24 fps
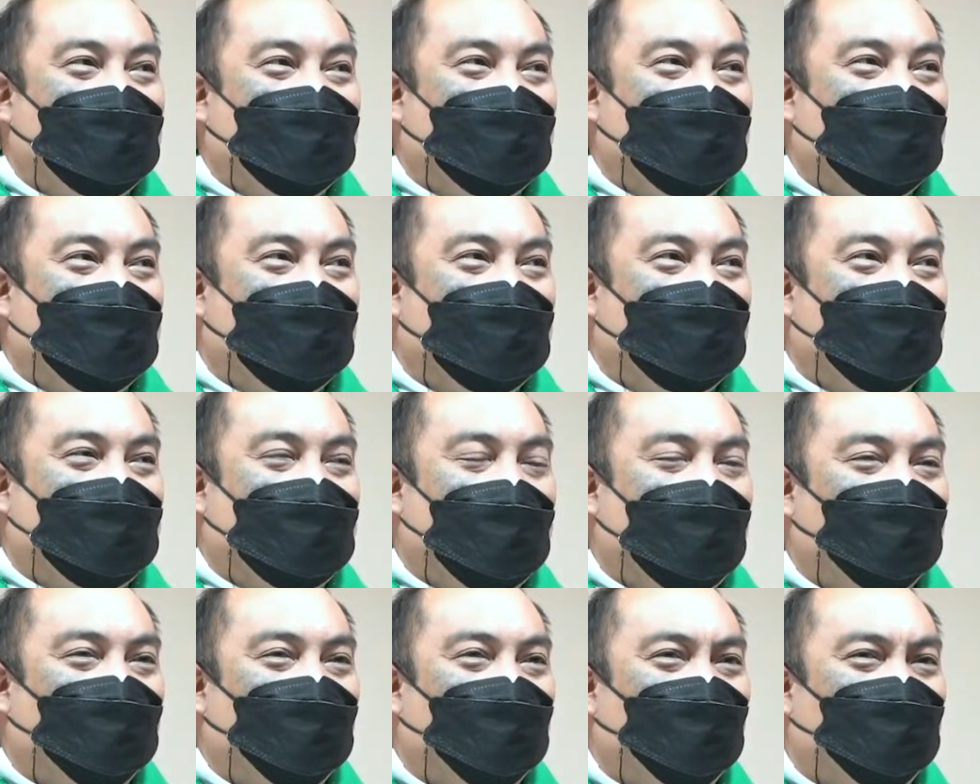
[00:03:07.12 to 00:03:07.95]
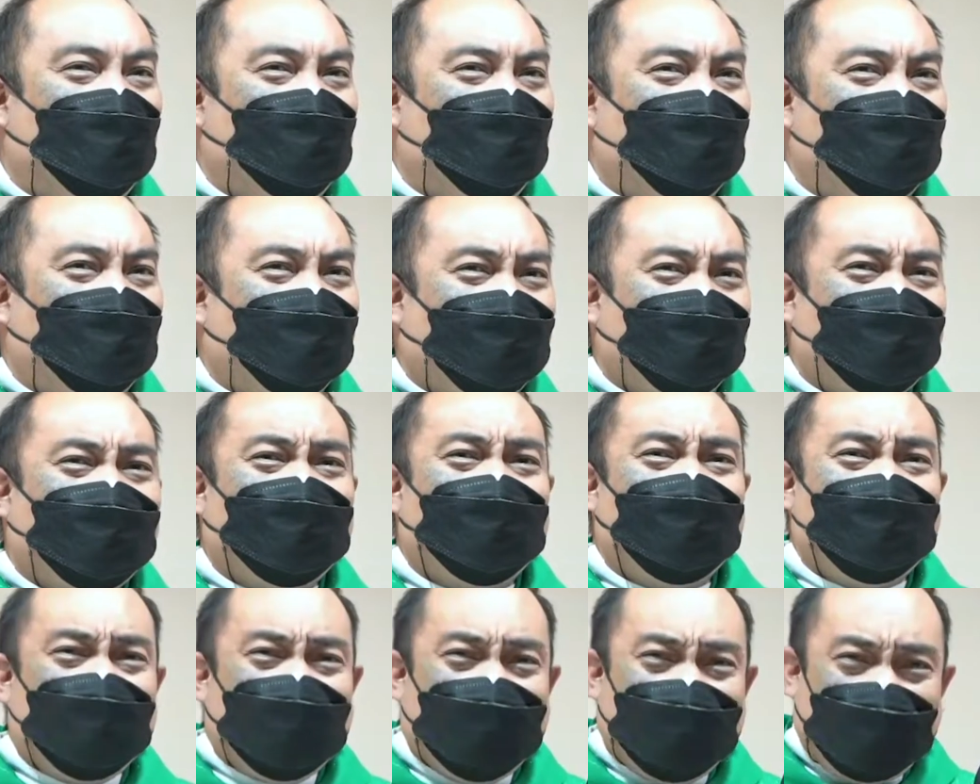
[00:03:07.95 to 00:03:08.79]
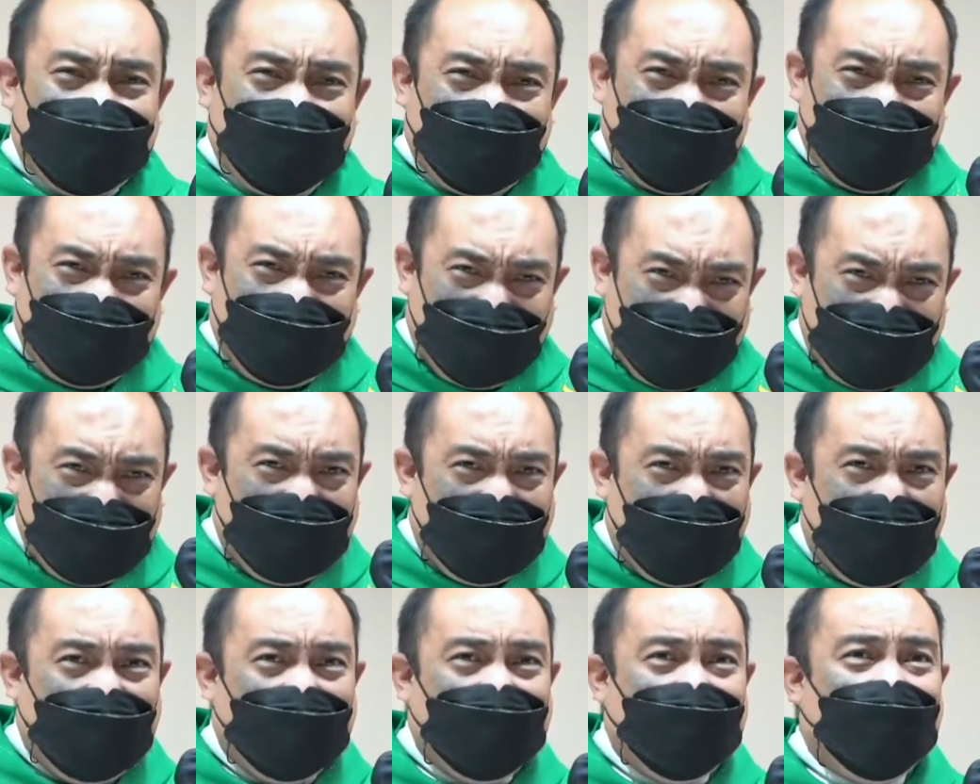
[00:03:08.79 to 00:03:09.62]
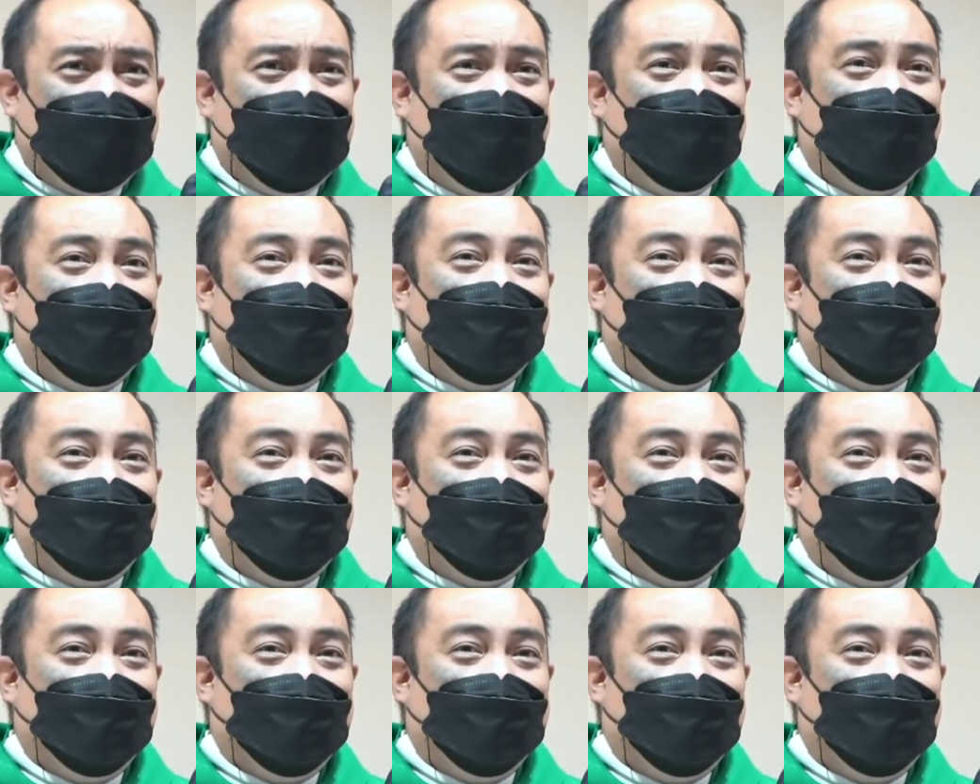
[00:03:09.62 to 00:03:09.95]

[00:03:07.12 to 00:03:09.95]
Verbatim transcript: na kay katamo. Ningkay,